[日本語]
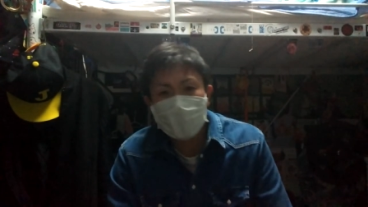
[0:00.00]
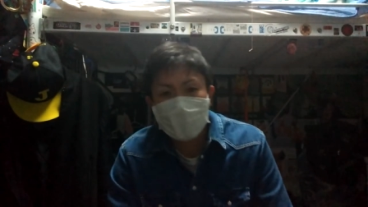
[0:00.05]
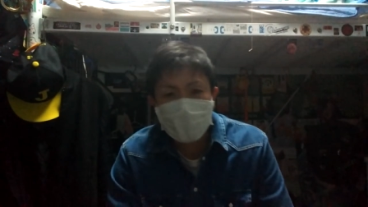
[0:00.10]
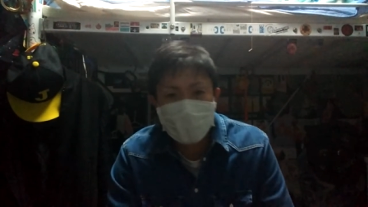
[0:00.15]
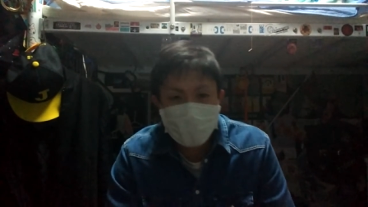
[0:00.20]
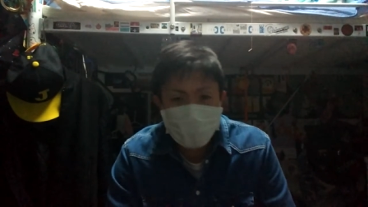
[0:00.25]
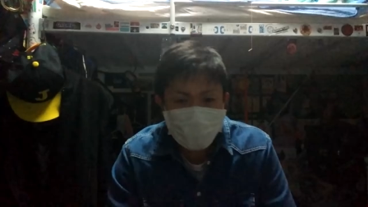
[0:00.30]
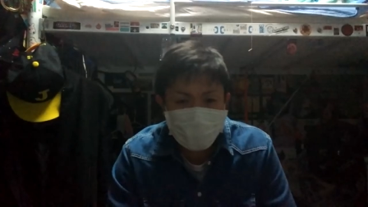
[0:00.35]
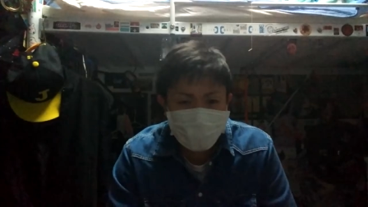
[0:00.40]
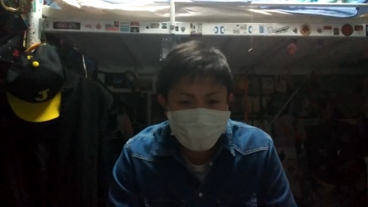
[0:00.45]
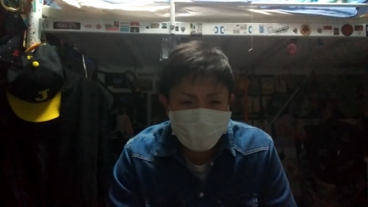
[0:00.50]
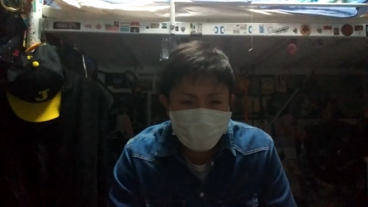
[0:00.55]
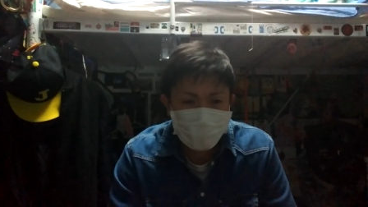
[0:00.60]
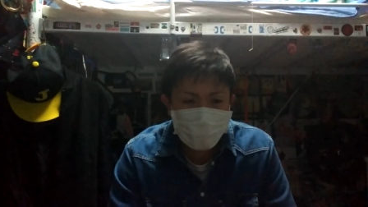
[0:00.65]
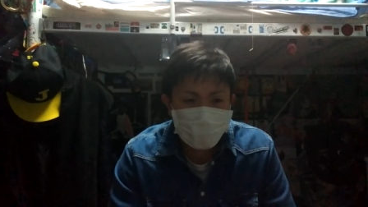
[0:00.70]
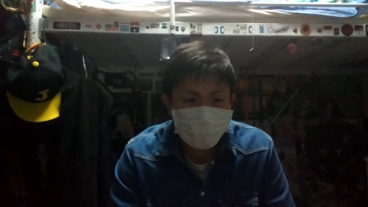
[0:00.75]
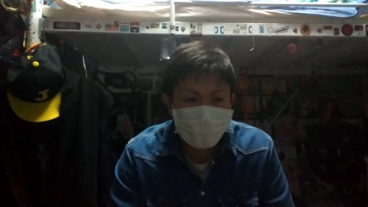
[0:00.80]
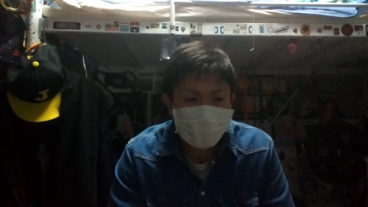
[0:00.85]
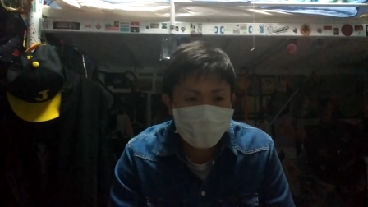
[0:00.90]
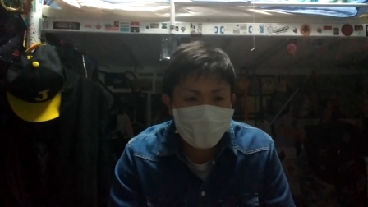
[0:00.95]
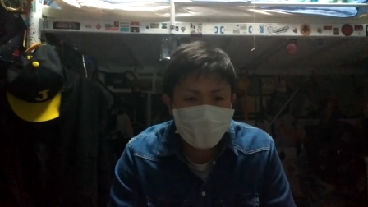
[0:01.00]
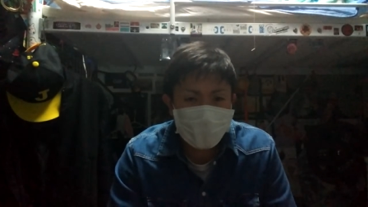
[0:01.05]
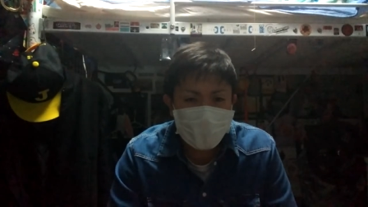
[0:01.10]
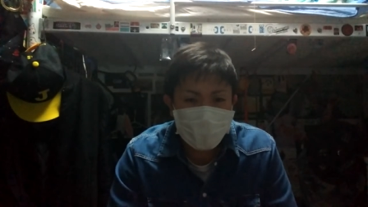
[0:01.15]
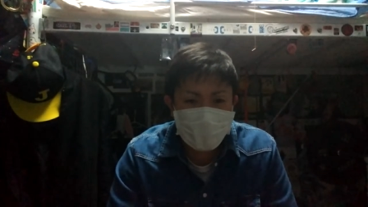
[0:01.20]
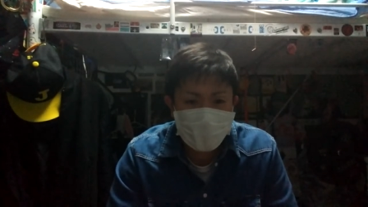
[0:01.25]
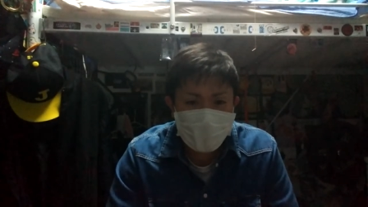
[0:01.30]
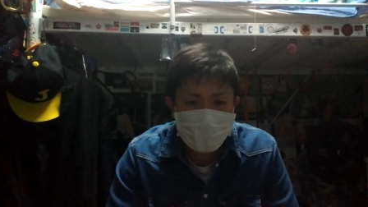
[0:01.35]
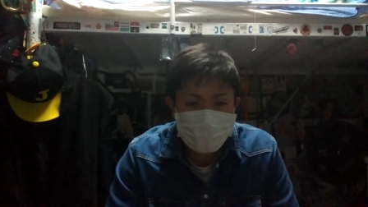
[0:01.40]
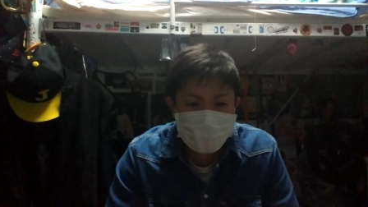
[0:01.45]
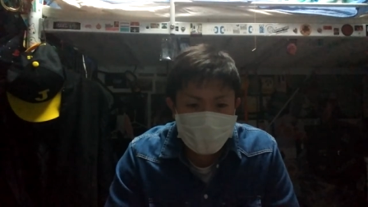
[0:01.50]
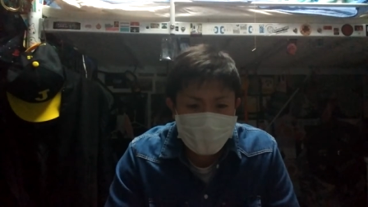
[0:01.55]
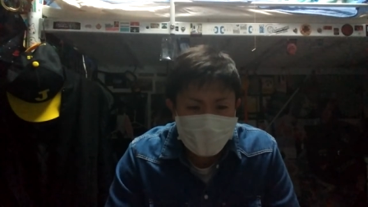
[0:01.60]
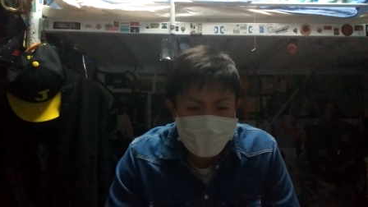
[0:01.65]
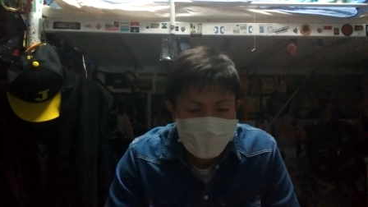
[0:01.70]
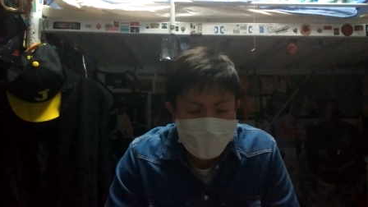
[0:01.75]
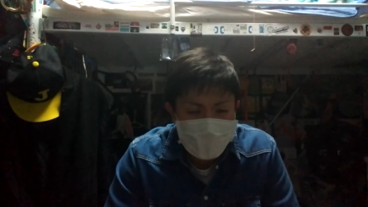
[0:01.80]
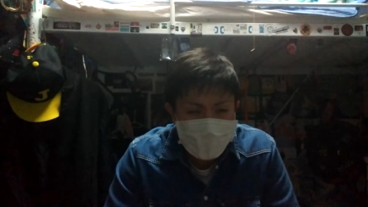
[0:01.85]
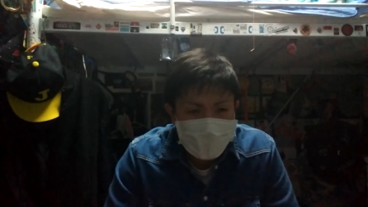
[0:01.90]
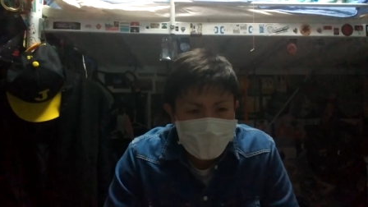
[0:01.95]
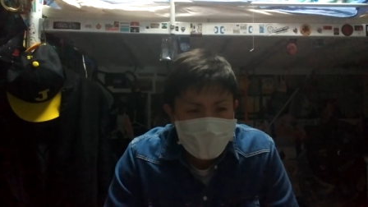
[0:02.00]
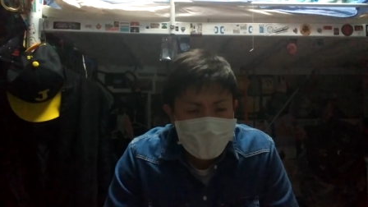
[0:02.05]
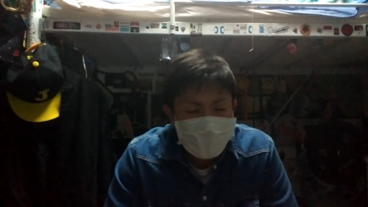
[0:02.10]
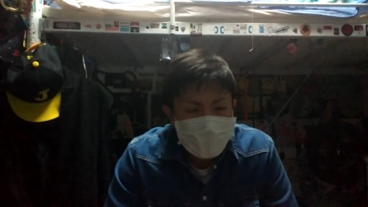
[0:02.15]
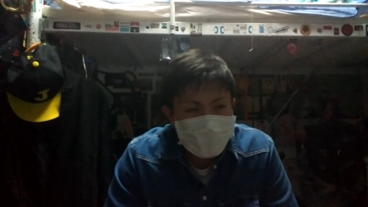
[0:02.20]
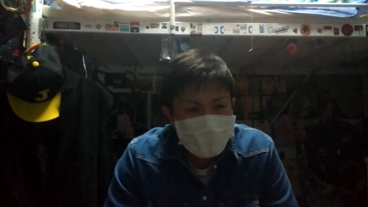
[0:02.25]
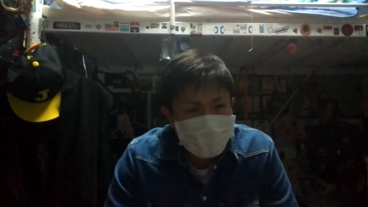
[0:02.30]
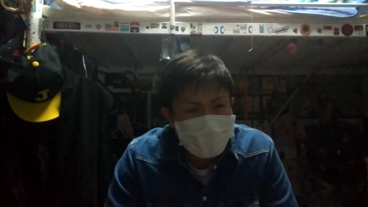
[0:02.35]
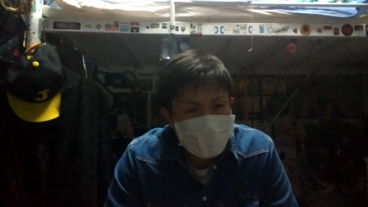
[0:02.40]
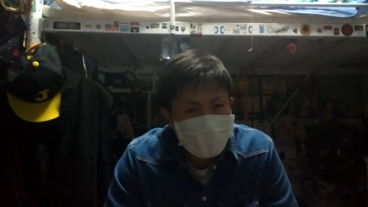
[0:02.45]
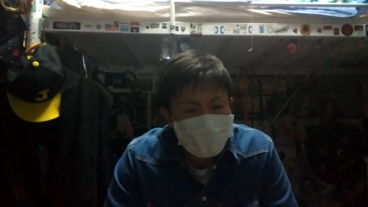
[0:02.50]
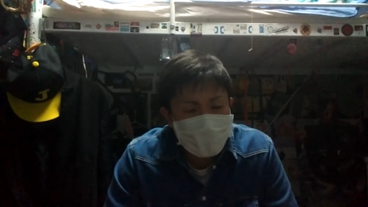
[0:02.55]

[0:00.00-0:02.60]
たいな、移動してるやんけみたいなさ、あ